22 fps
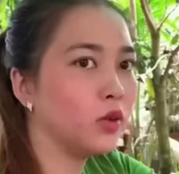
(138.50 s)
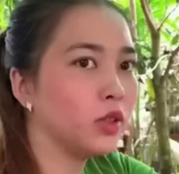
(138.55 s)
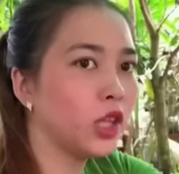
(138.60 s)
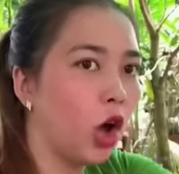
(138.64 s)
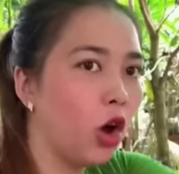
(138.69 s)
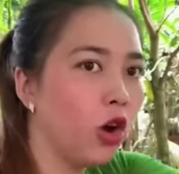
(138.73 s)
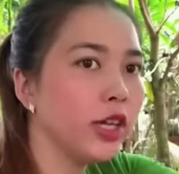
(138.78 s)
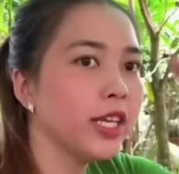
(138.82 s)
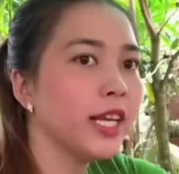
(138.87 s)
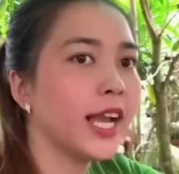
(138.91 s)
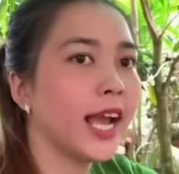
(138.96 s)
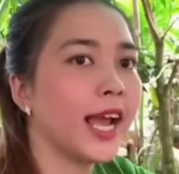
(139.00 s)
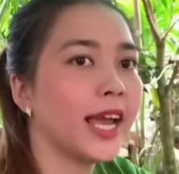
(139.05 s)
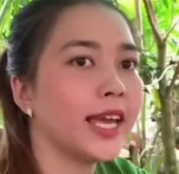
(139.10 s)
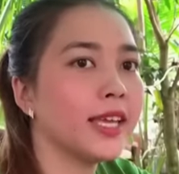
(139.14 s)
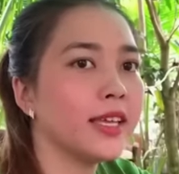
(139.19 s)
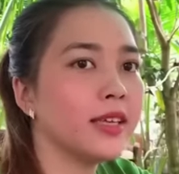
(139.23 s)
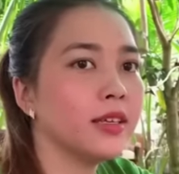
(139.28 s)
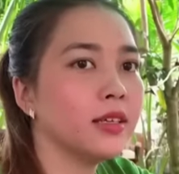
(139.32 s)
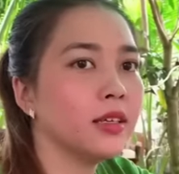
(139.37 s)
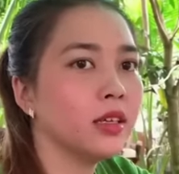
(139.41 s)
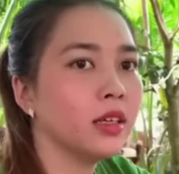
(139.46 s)
nhậu tối
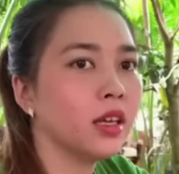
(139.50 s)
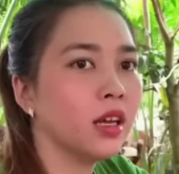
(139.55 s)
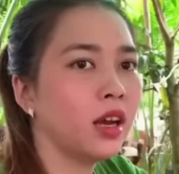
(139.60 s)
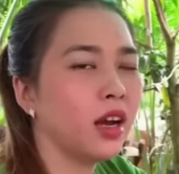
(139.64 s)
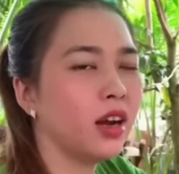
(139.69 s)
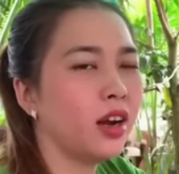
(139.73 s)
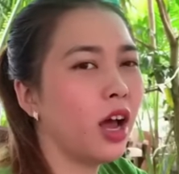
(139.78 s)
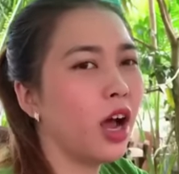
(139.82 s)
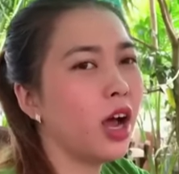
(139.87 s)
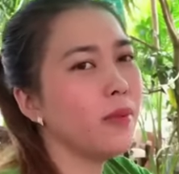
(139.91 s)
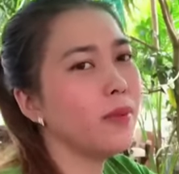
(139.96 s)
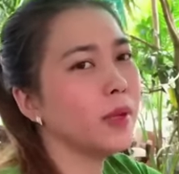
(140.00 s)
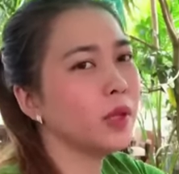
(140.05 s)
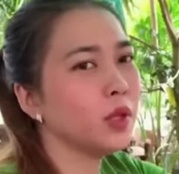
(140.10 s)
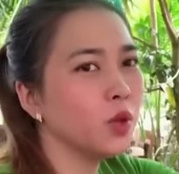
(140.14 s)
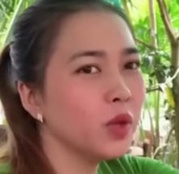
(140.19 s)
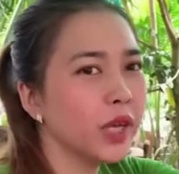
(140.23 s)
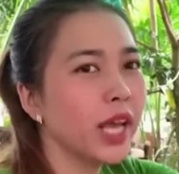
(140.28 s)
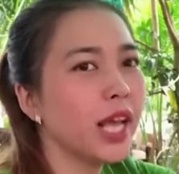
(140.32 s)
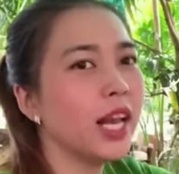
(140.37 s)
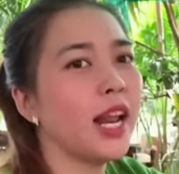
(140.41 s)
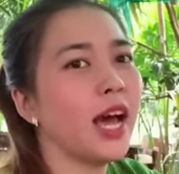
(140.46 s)
ngày hồi đó mà
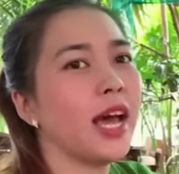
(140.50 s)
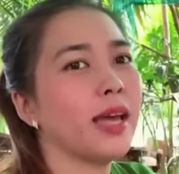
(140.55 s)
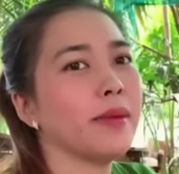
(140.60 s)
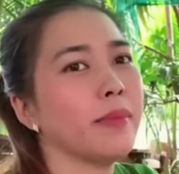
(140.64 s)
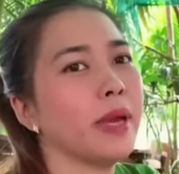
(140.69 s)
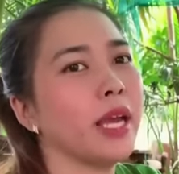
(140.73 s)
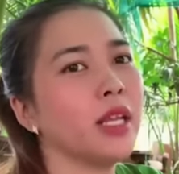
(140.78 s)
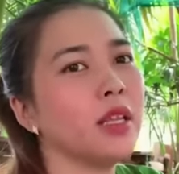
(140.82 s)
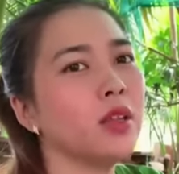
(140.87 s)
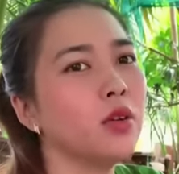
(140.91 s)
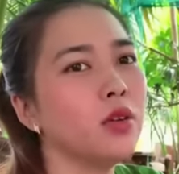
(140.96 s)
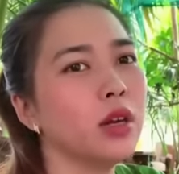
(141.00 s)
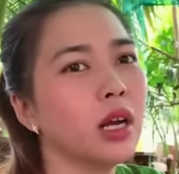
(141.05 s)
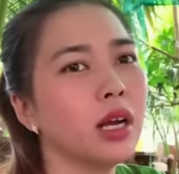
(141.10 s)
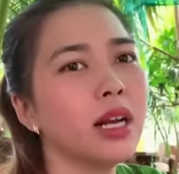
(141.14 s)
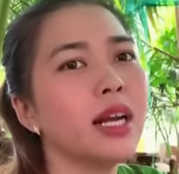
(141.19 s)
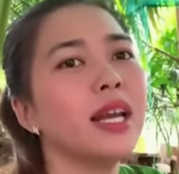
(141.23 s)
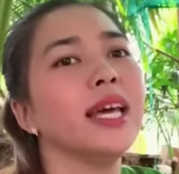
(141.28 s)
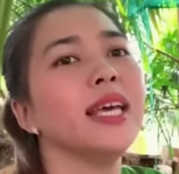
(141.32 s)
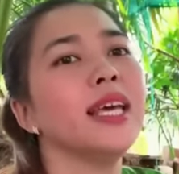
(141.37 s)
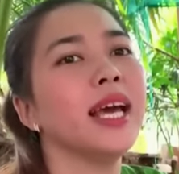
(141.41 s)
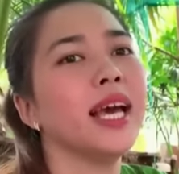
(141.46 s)
tôi nghe lời mẹ tôi đừng
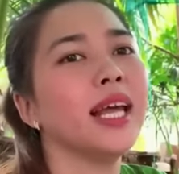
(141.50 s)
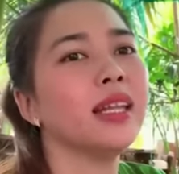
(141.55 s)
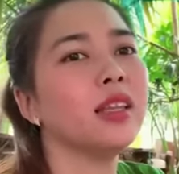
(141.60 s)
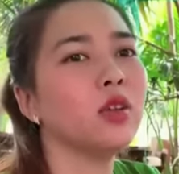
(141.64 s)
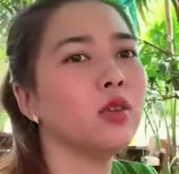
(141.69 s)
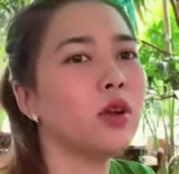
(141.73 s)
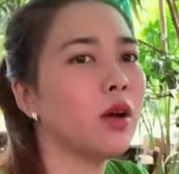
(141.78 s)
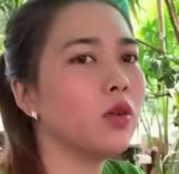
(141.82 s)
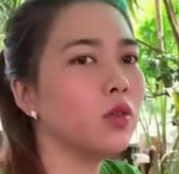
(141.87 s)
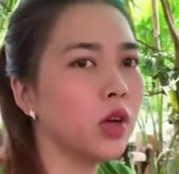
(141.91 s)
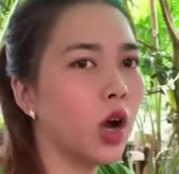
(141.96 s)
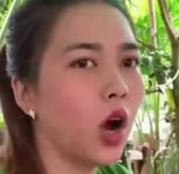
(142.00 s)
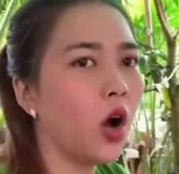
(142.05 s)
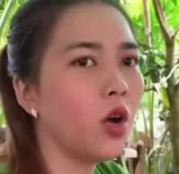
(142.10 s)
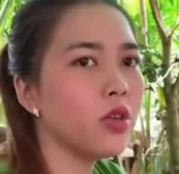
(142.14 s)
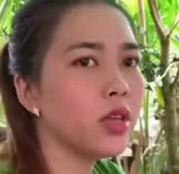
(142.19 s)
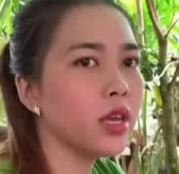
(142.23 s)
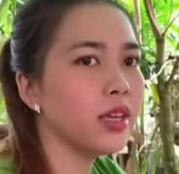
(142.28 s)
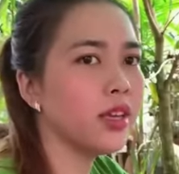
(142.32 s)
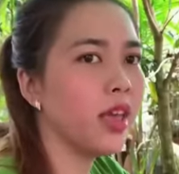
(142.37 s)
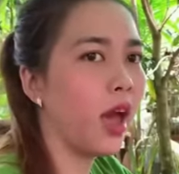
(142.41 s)
lấy anh tôi đâu khổ như